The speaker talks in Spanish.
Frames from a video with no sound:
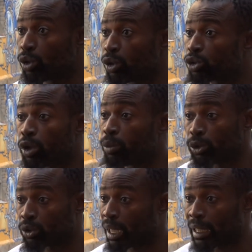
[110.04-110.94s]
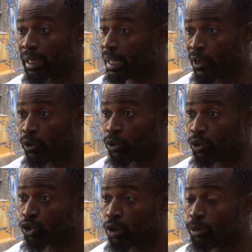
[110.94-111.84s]
no somos carne de cañón,
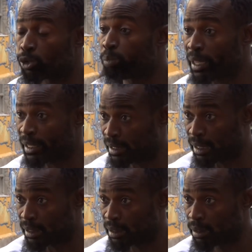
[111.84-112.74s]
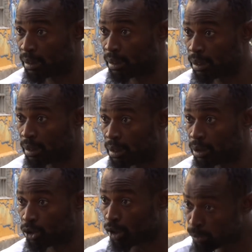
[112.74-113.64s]
no somos bestias,
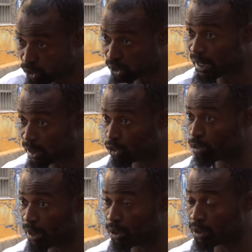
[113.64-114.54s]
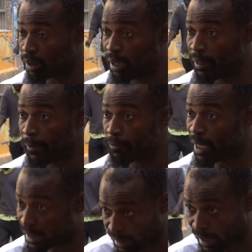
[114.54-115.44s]
somos seres humanos.
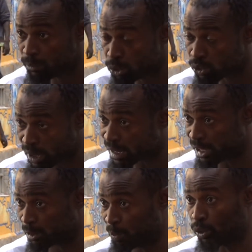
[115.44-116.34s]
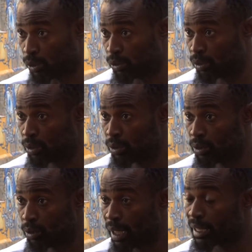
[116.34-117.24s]
Exigimos el respeto
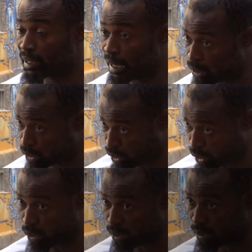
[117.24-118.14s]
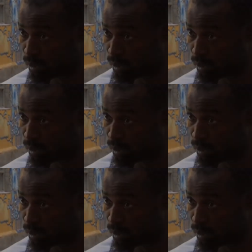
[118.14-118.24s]
hacia nosotros